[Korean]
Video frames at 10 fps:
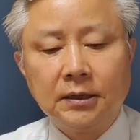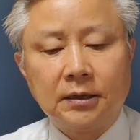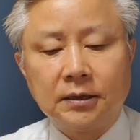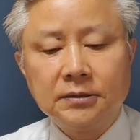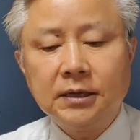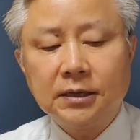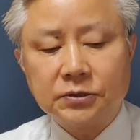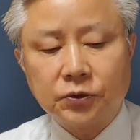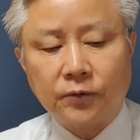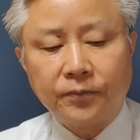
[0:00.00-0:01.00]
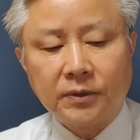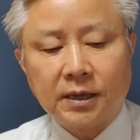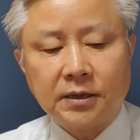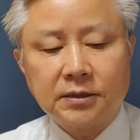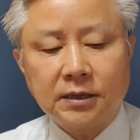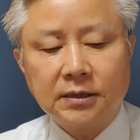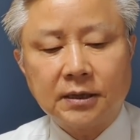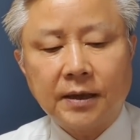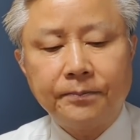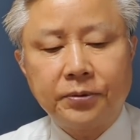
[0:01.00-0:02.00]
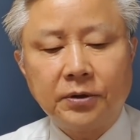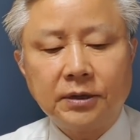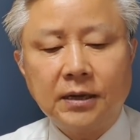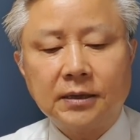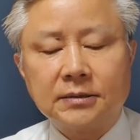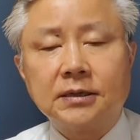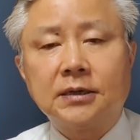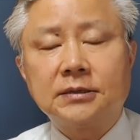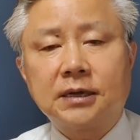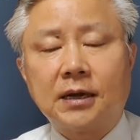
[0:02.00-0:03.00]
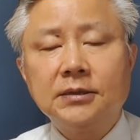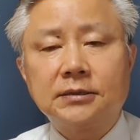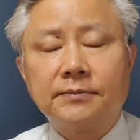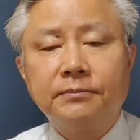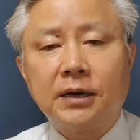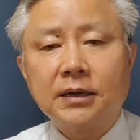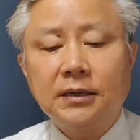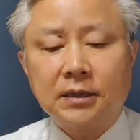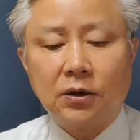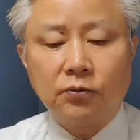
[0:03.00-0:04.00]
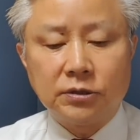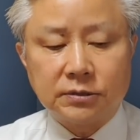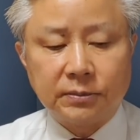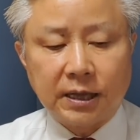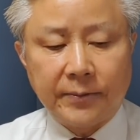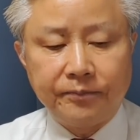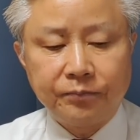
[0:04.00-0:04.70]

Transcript: 어, 이에 대해서도 대대적인 개편에 나설 것이라는 전망이 나오고 있습니다.